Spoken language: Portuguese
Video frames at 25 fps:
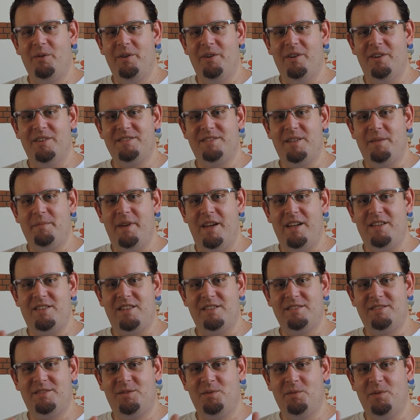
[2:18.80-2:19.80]

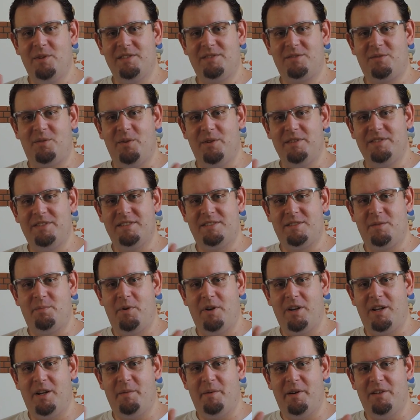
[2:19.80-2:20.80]
Curiosamente, as duas coisas que
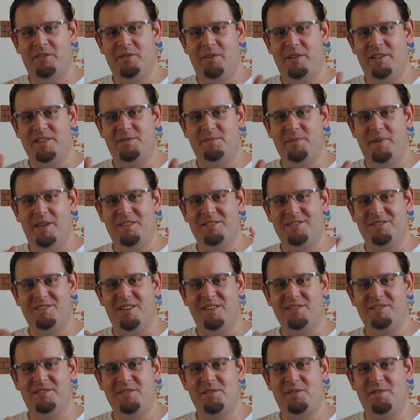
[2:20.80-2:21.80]
programadores menos
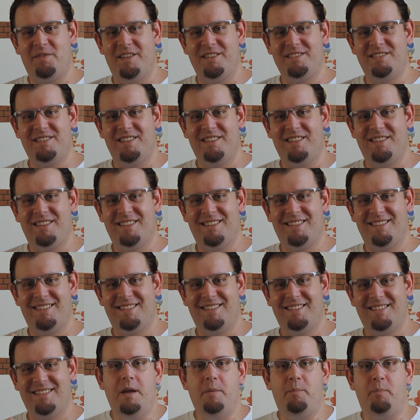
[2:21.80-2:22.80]
gostam de fazer.
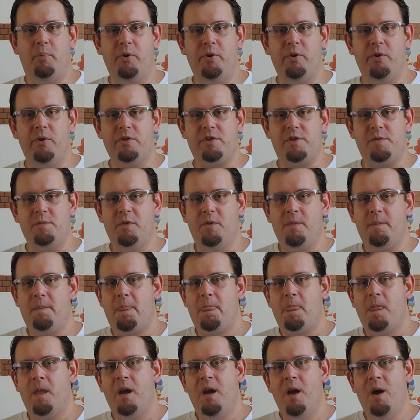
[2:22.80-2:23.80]
E por último,
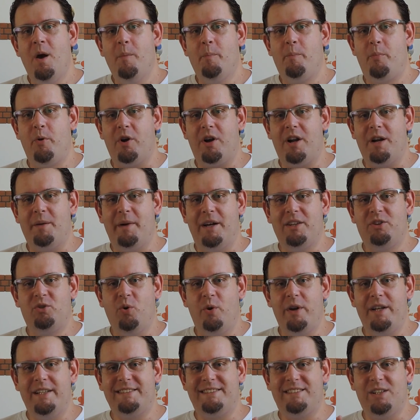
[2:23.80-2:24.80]

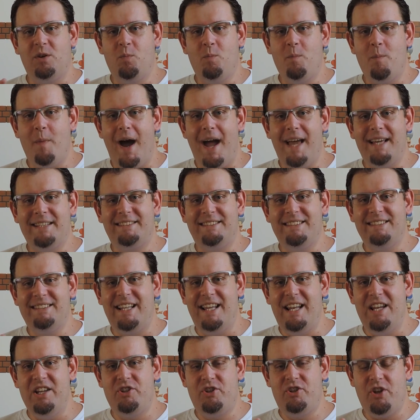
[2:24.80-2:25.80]
programadores são mais
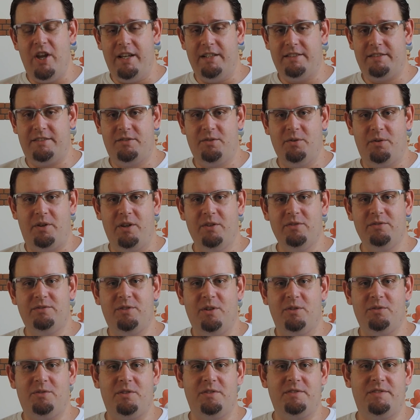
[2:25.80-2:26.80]
inteligentes do que os
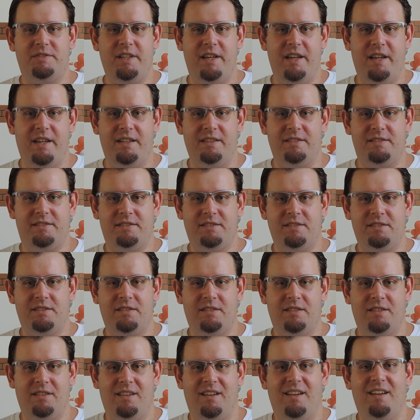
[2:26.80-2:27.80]
outros seres.
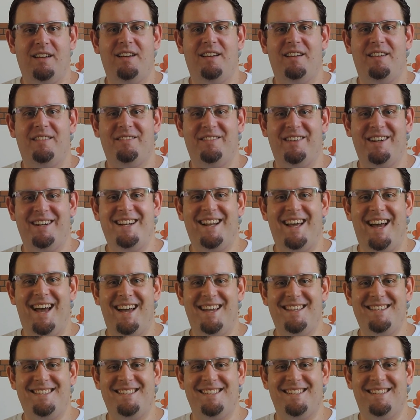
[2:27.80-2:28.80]

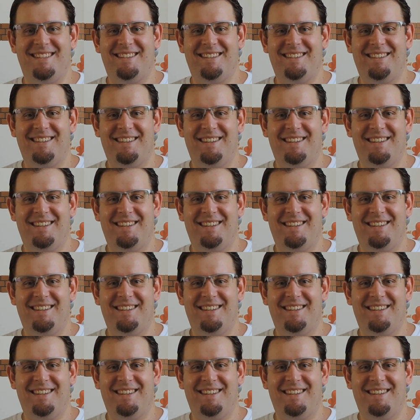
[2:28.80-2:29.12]
Verdade.